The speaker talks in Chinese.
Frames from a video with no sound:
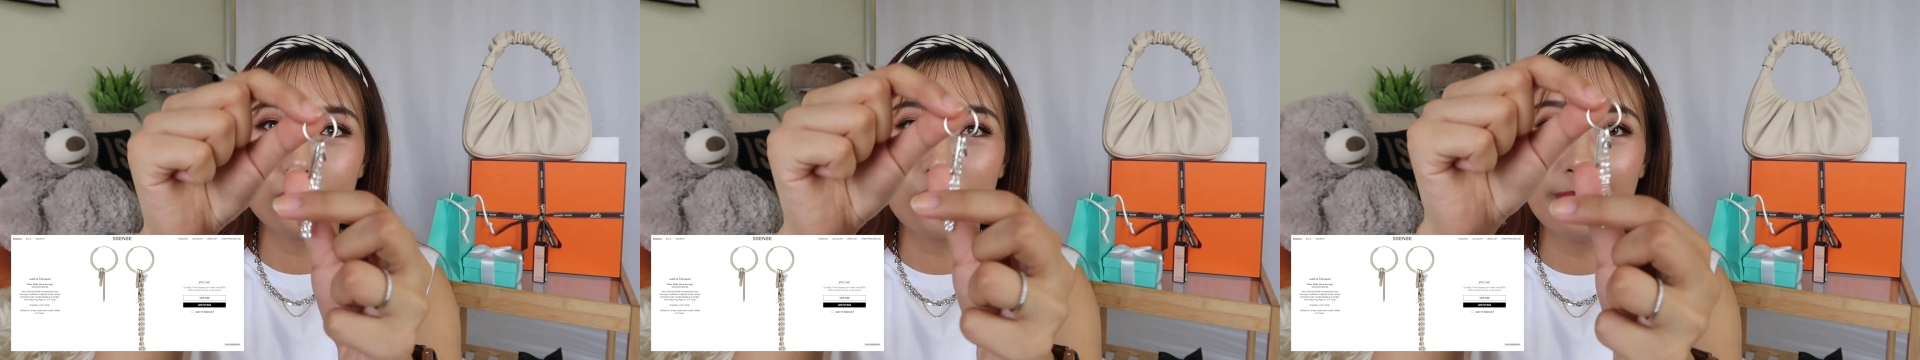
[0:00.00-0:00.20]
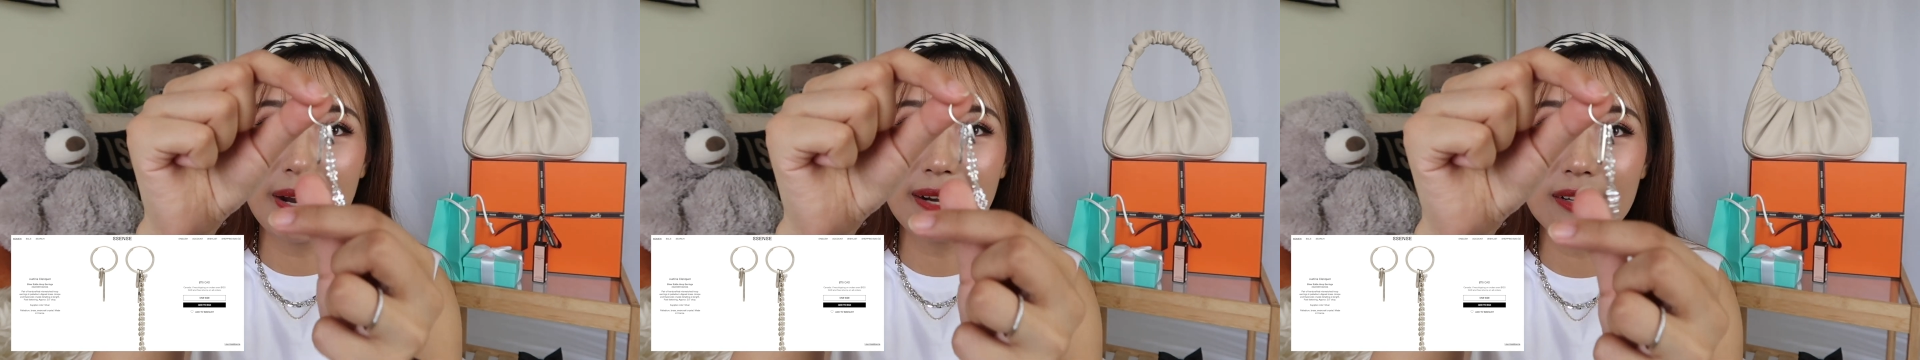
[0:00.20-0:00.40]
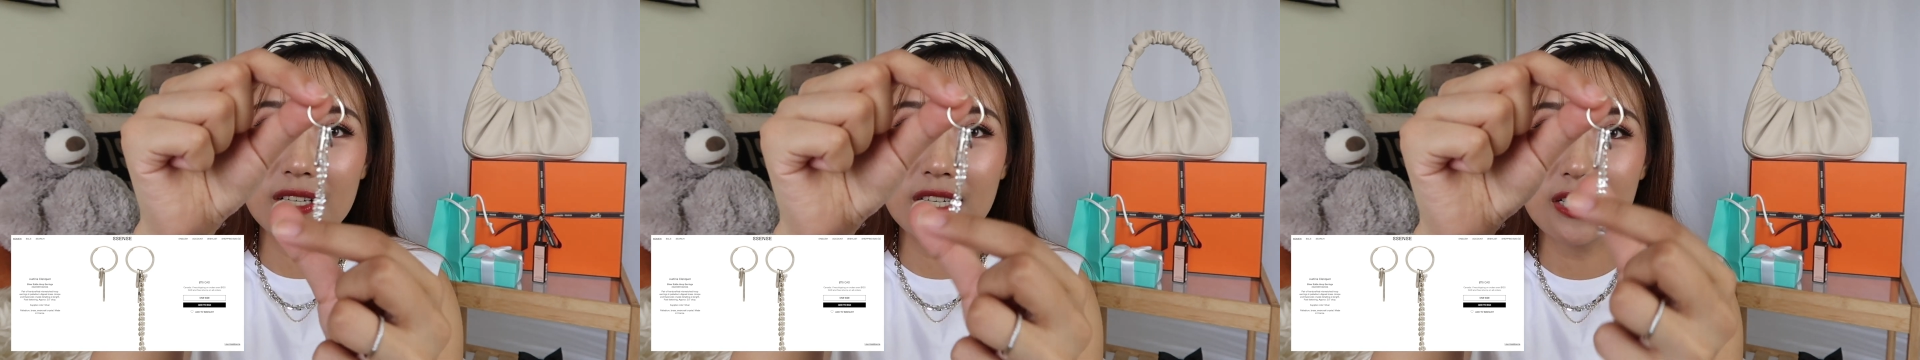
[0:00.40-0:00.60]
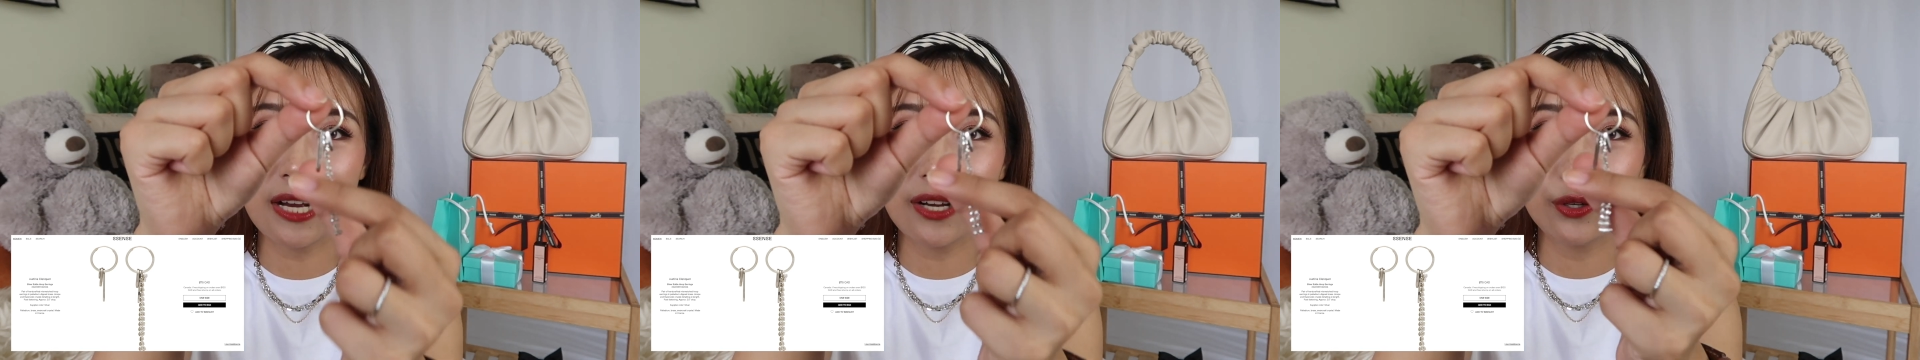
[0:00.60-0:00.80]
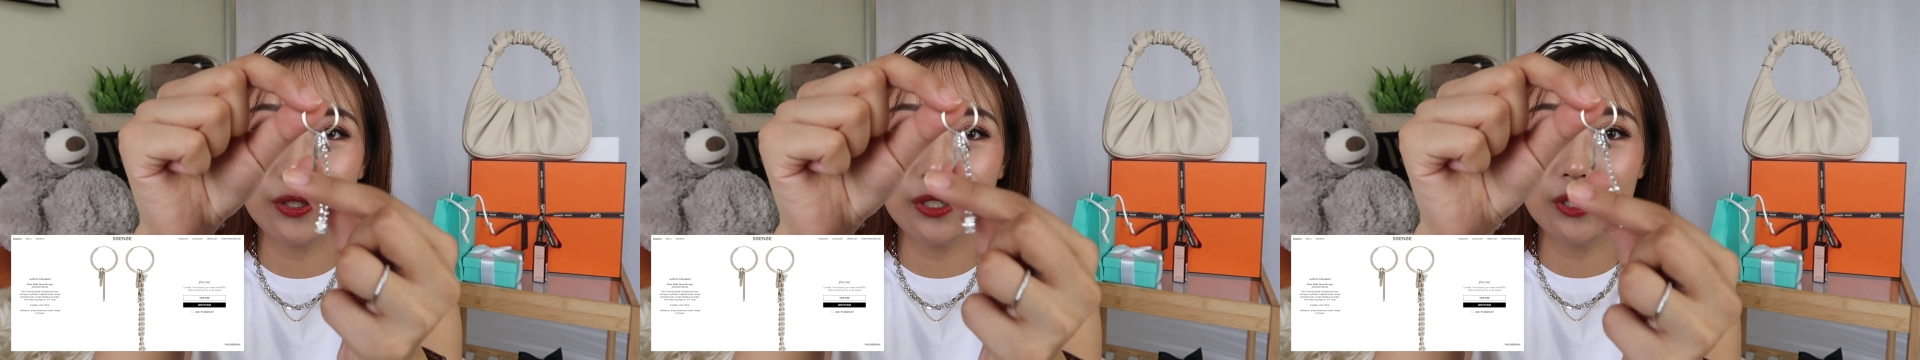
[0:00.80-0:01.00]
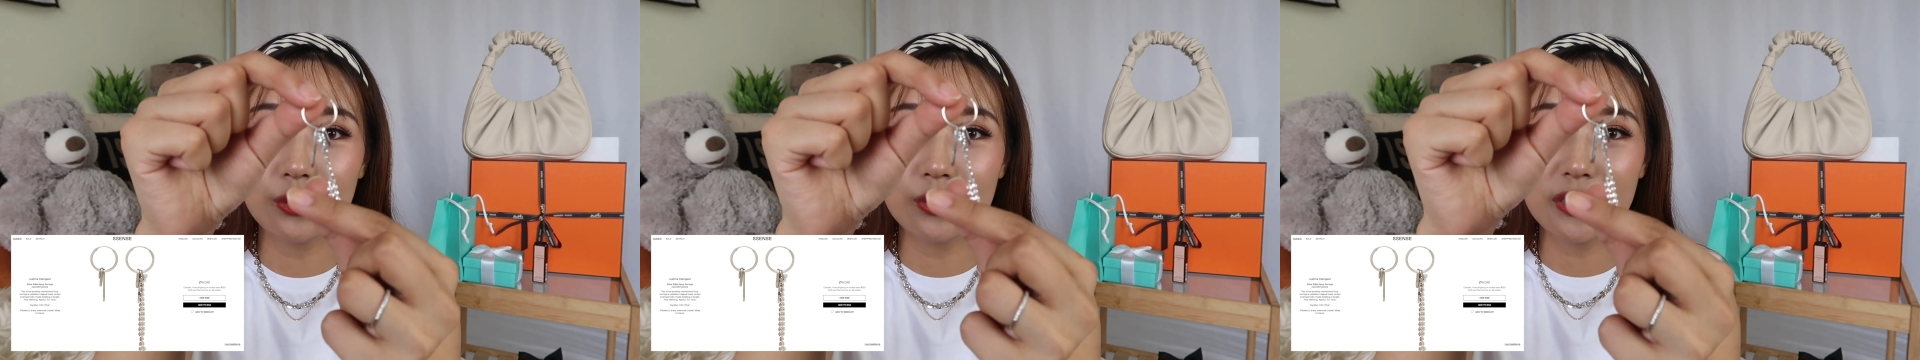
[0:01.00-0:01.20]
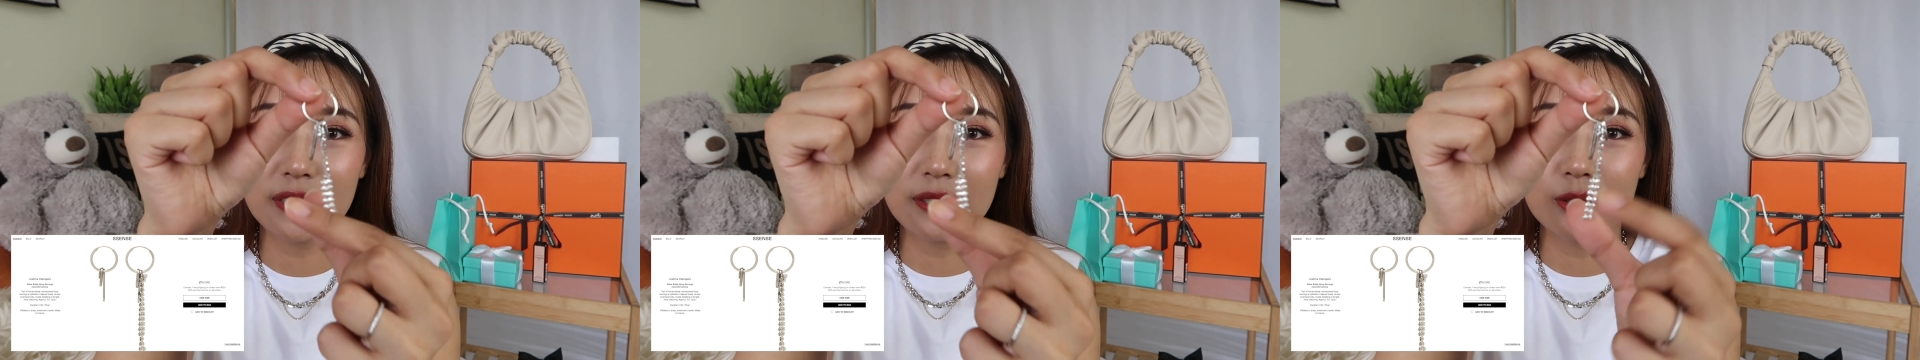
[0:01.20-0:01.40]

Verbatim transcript: 左边呢是这样有一溜这